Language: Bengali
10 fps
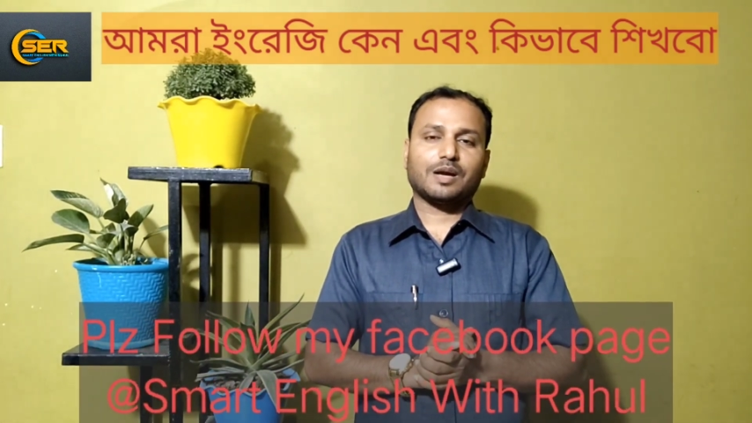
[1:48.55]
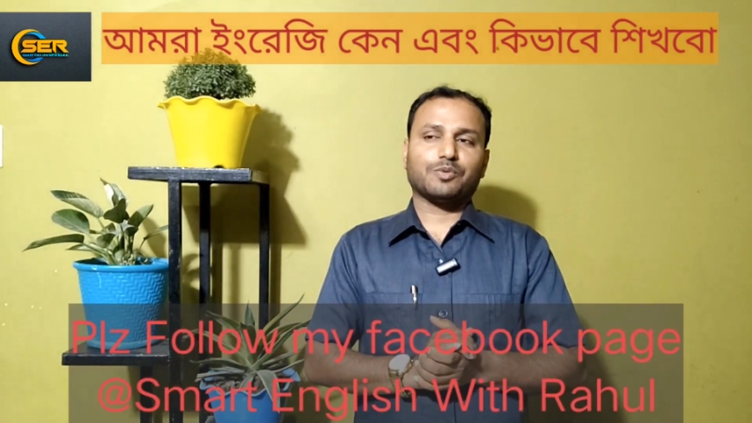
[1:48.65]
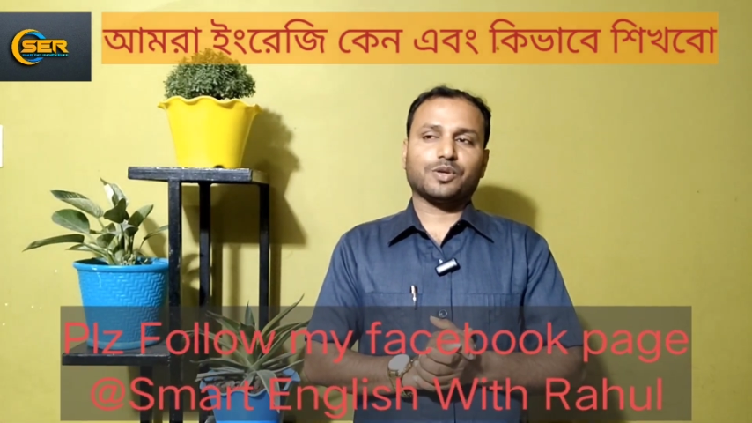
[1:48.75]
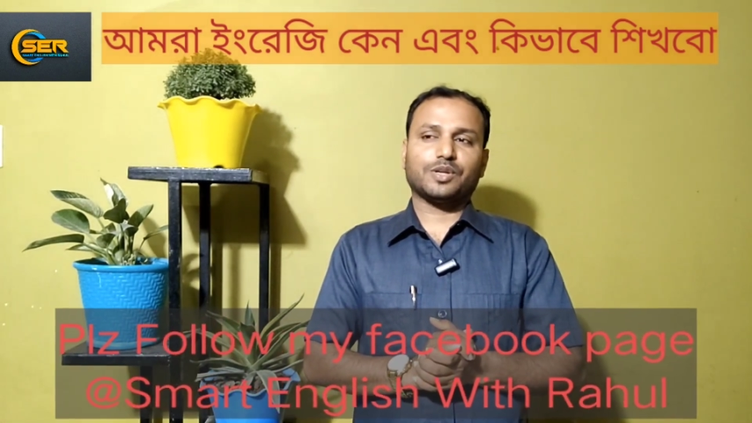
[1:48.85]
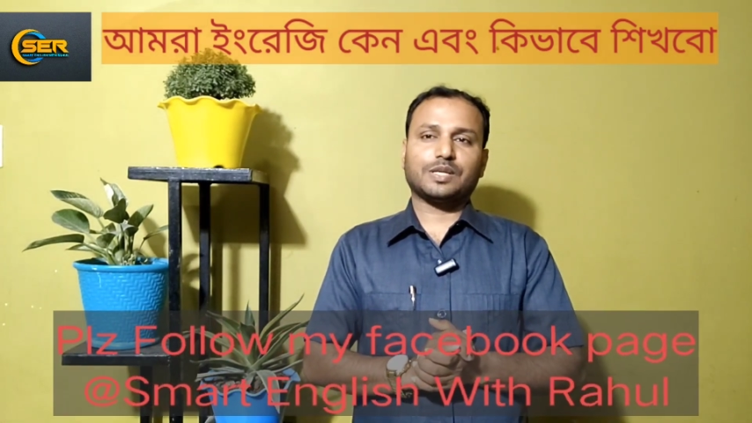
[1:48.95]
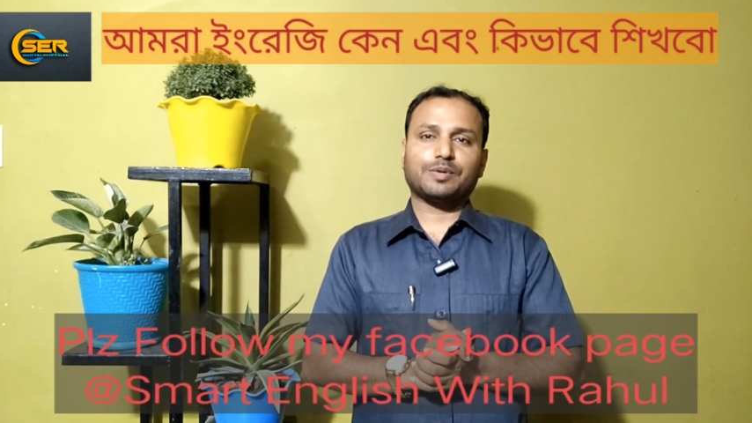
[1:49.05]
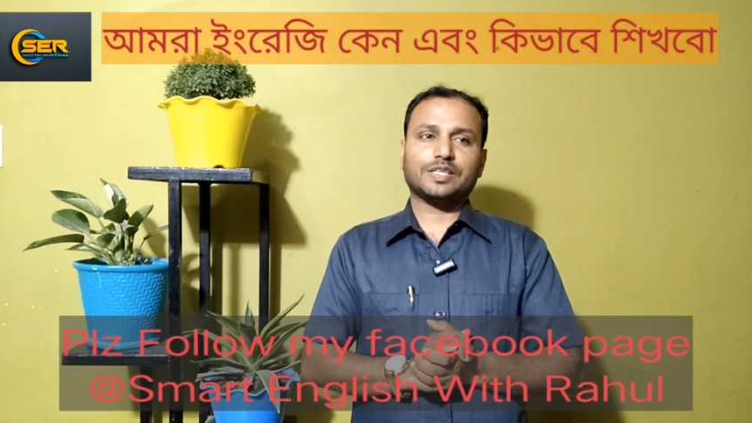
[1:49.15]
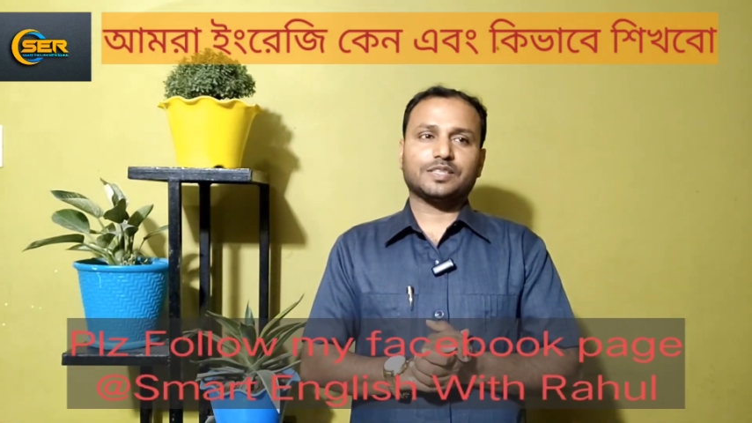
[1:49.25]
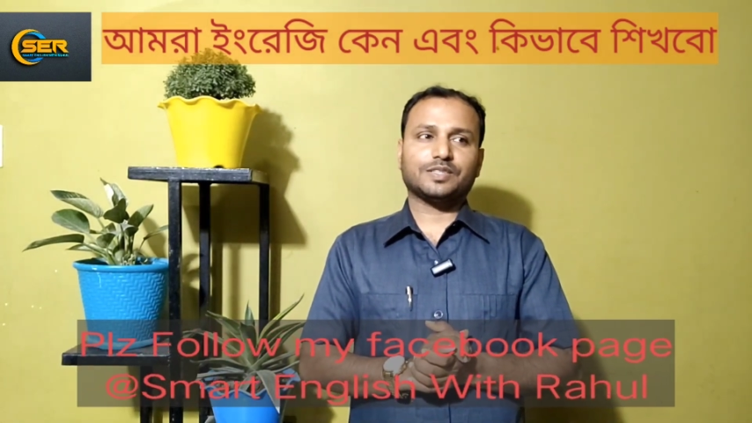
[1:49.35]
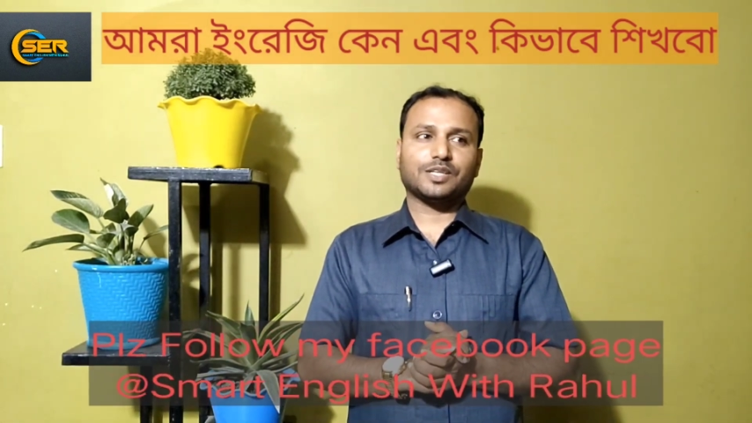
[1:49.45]
মনে হলো যে আমার
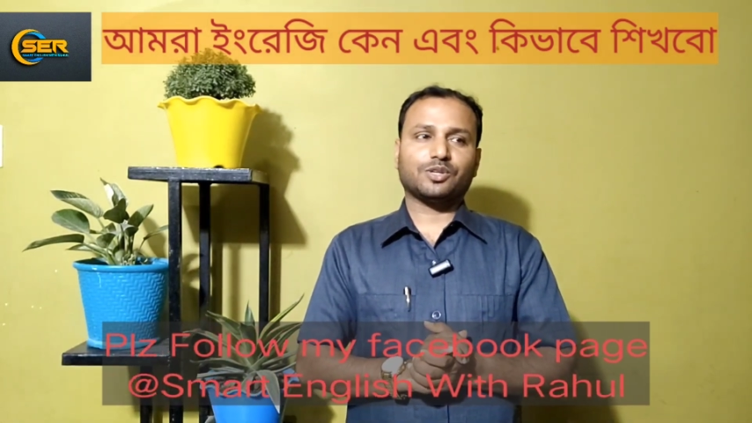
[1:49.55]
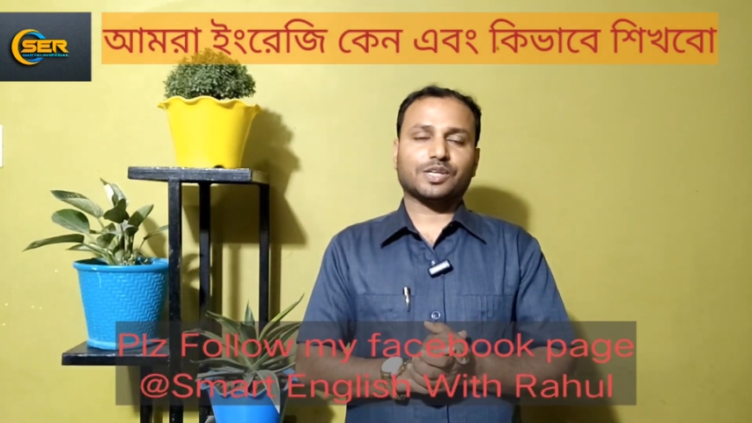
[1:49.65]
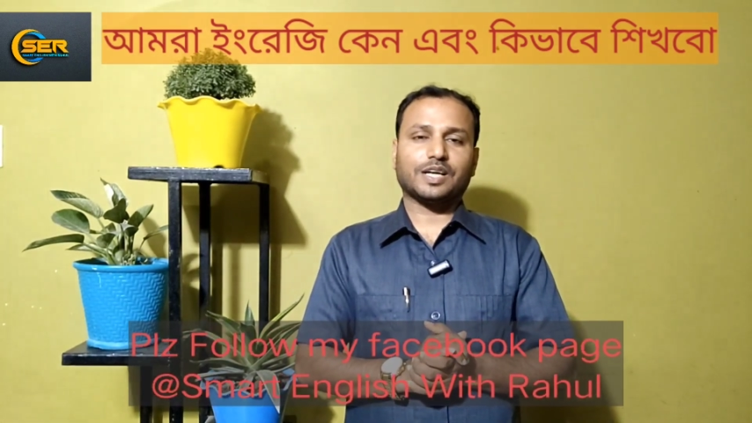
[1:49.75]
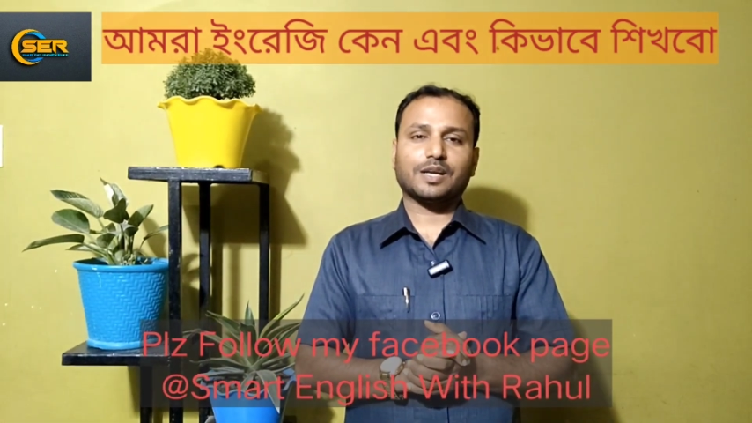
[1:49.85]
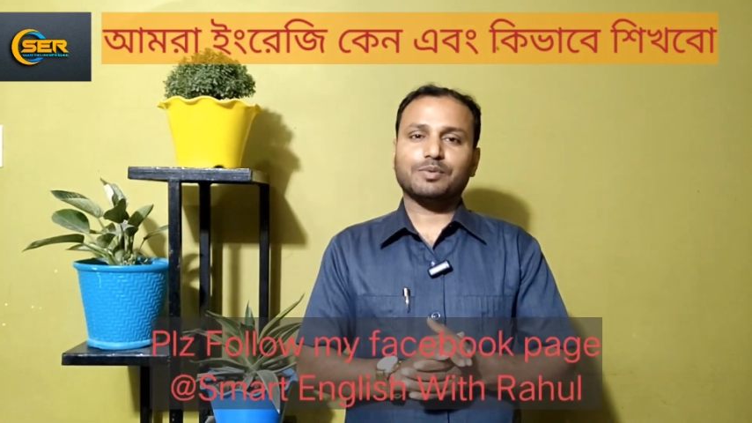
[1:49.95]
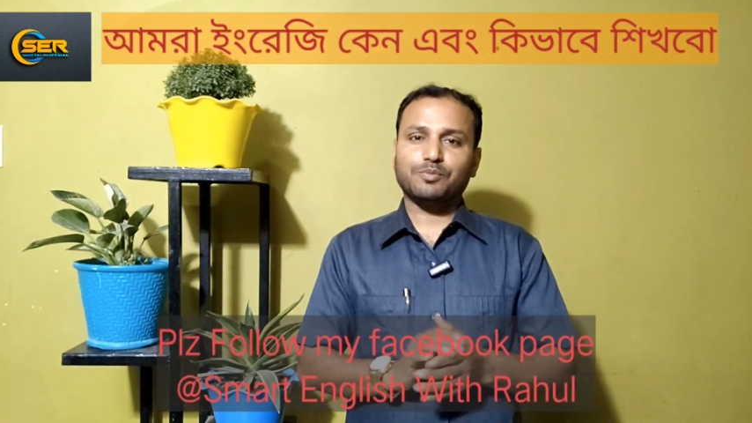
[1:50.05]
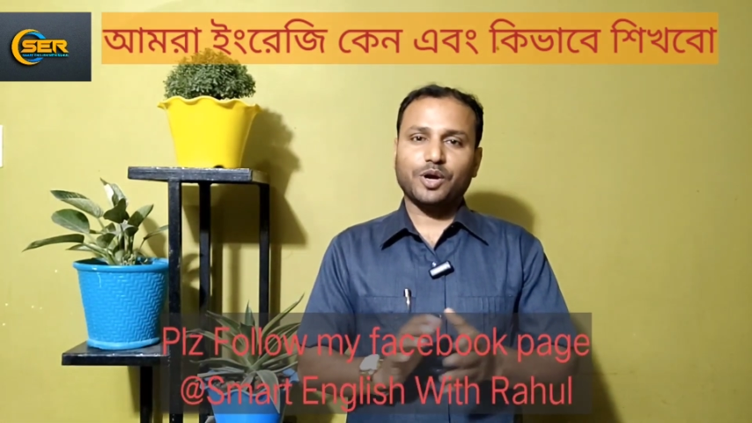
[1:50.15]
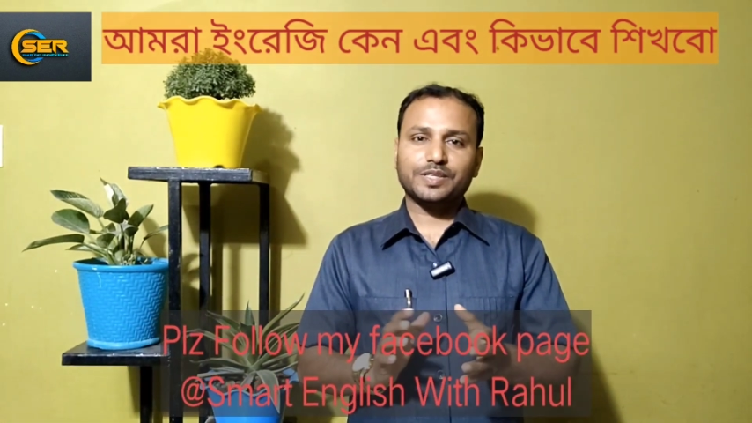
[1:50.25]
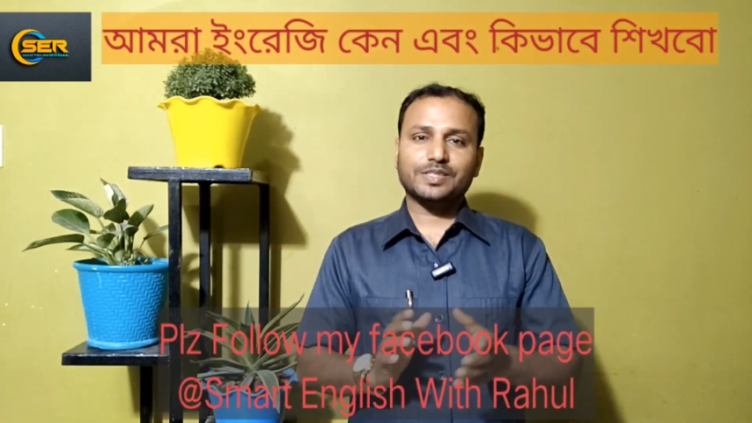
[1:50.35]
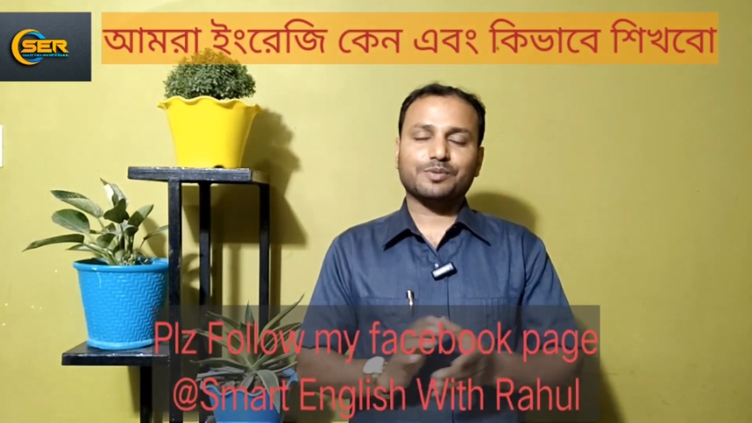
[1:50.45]
ইংলিশ শেখা দরকার আমরা
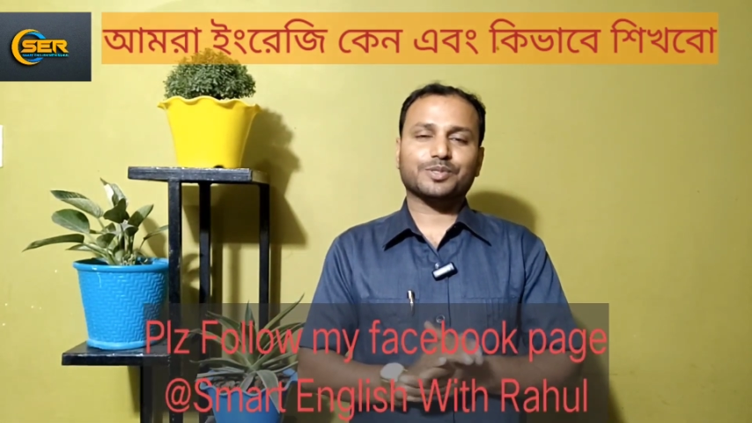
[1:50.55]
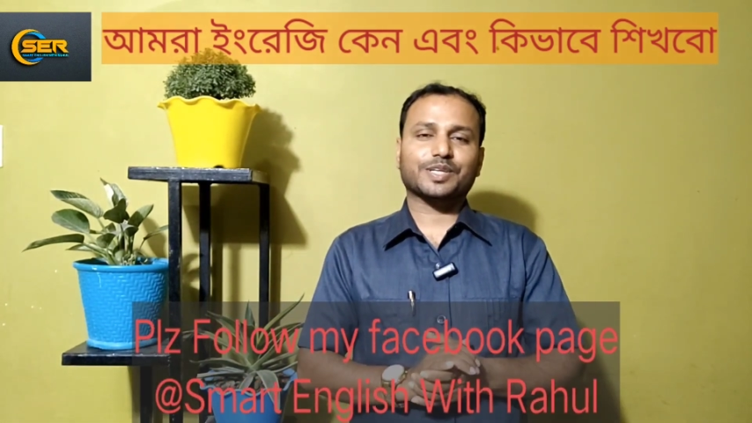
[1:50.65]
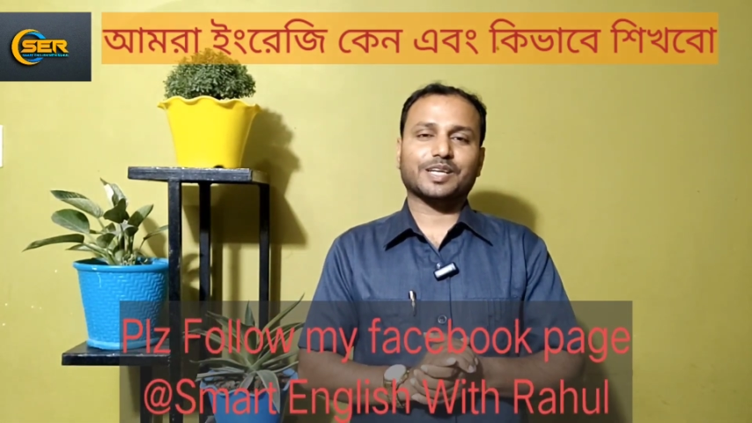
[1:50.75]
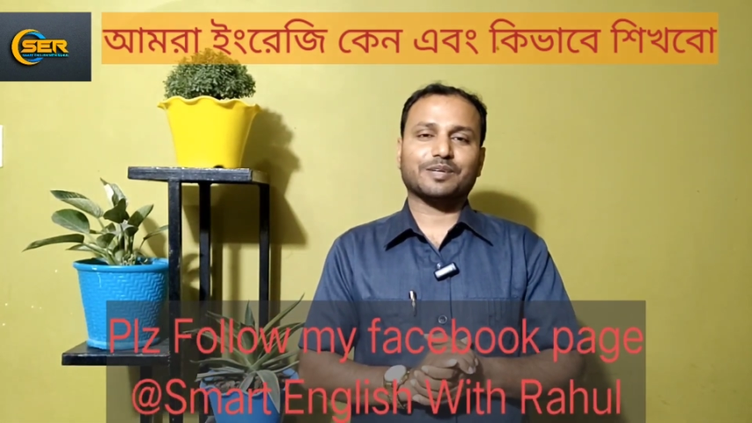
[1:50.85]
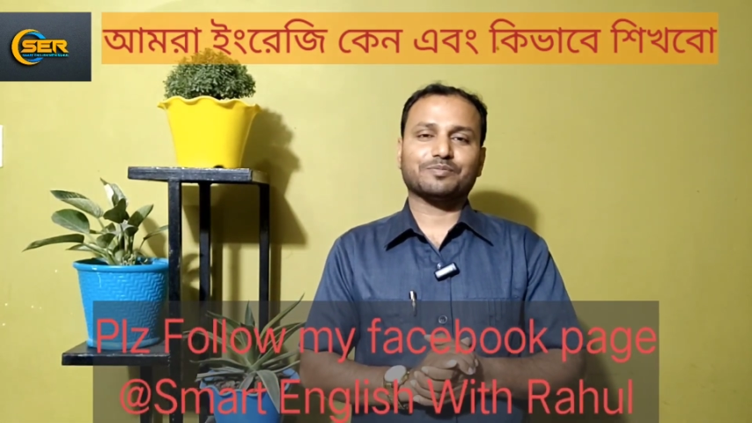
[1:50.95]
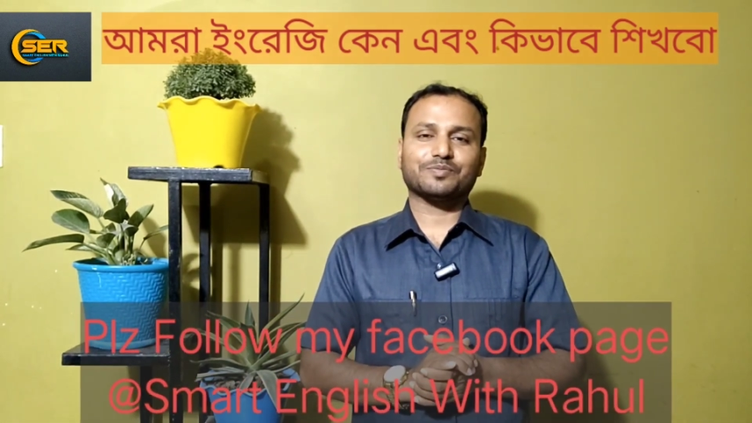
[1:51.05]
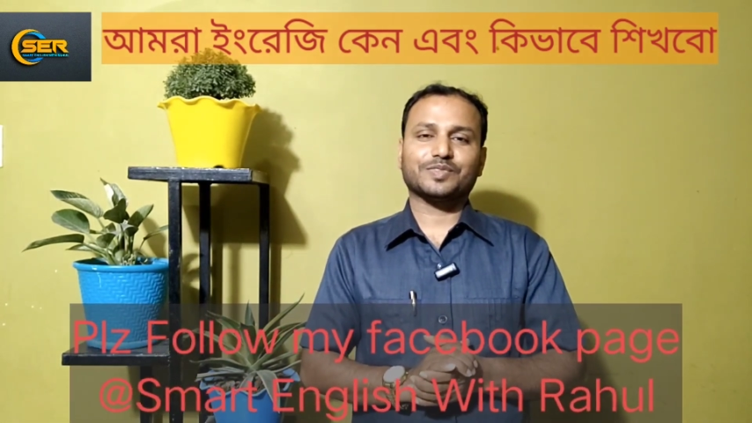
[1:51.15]
ভয়েস নিয়ে বসে গেলাম